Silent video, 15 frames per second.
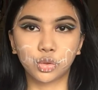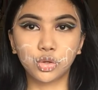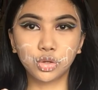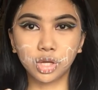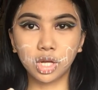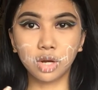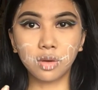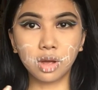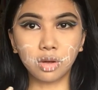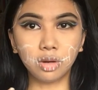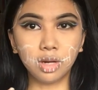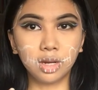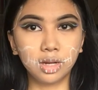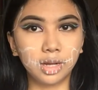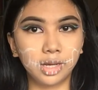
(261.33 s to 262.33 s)
So, yung ginawa
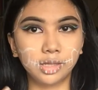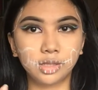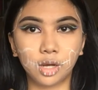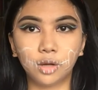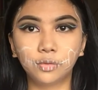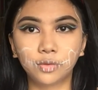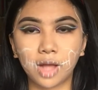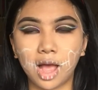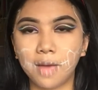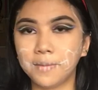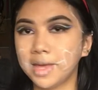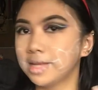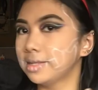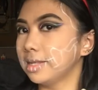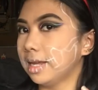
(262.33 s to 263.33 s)
ko lang guys
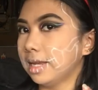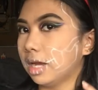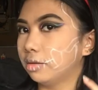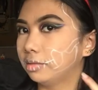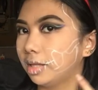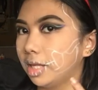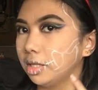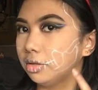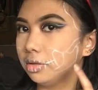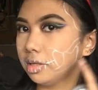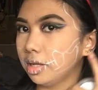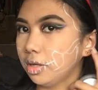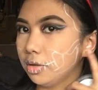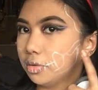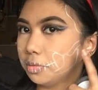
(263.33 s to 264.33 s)
off-cam is in-outline ko
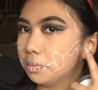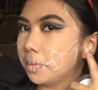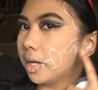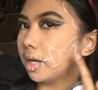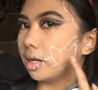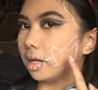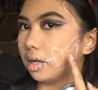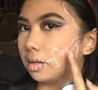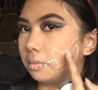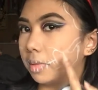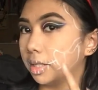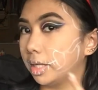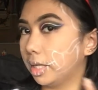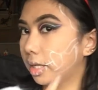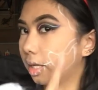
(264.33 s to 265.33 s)
na yung parang
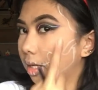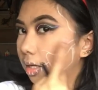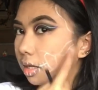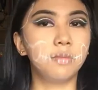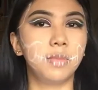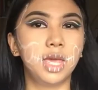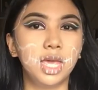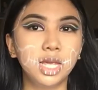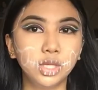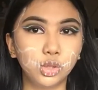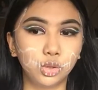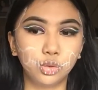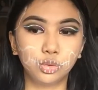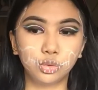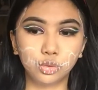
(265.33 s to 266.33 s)
magiging
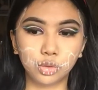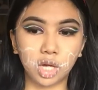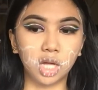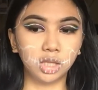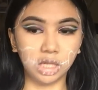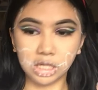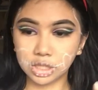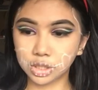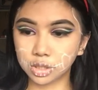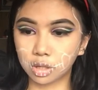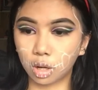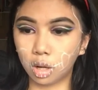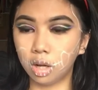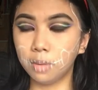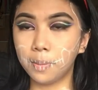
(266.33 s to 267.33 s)
base nung ating
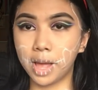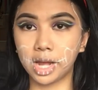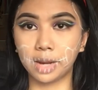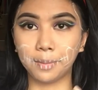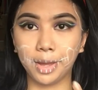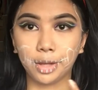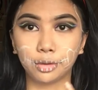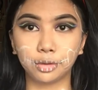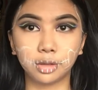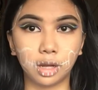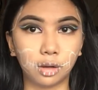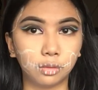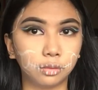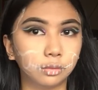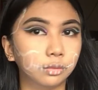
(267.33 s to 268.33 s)
skull para meron
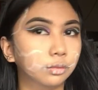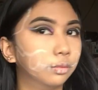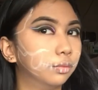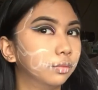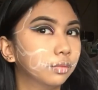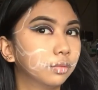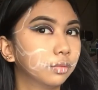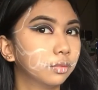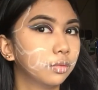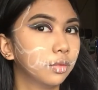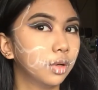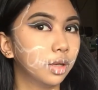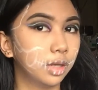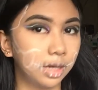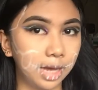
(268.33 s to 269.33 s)
na akong
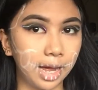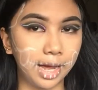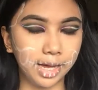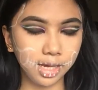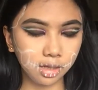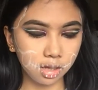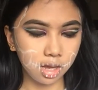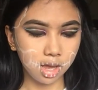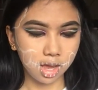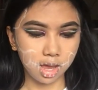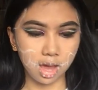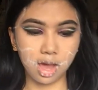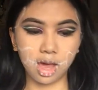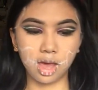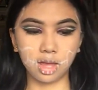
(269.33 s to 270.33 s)
guide.
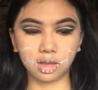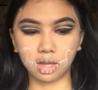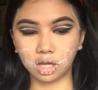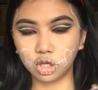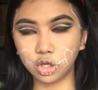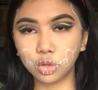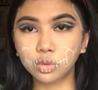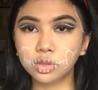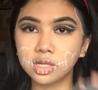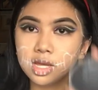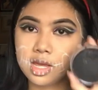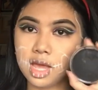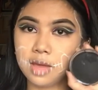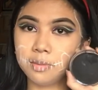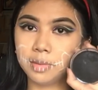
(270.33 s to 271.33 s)
And
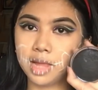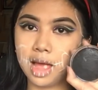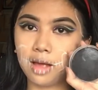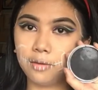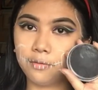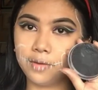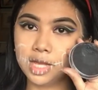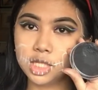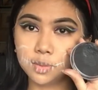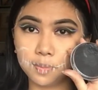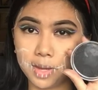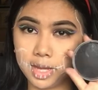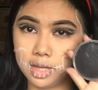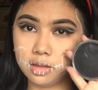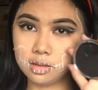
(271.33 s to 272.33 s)
using a black face
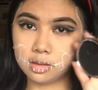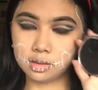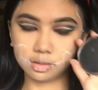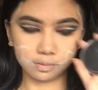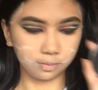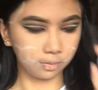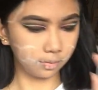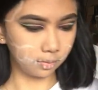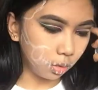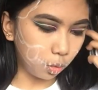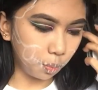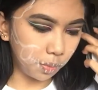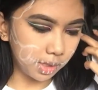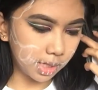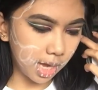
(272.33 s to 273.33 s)
paint,
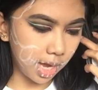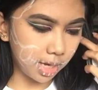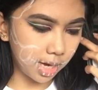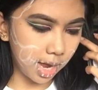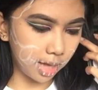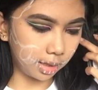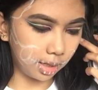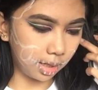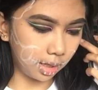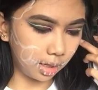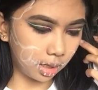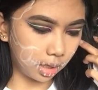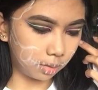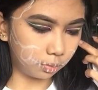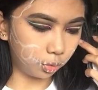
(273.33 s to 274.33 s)
umpisahan natin
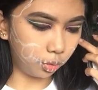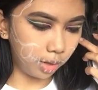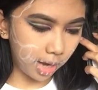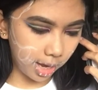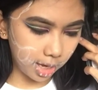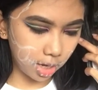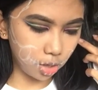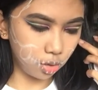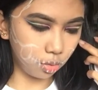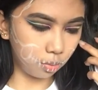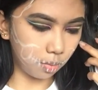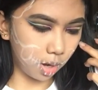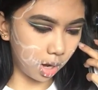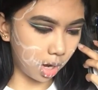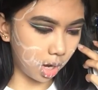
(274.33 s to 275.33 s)
um, kulayan yung